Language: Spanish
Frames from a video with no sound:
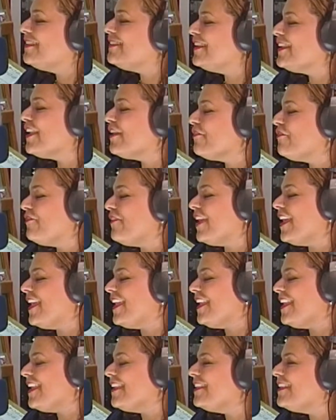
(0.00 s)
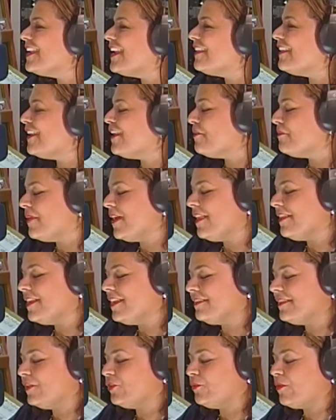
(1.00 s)
Así que feliz Día de las
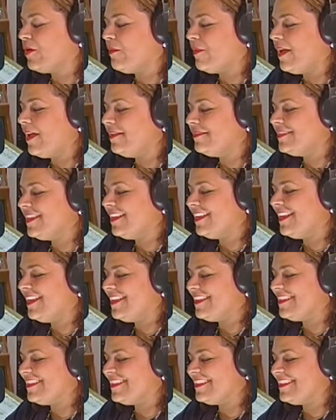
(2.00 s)
Madres a tu mamá, Sí,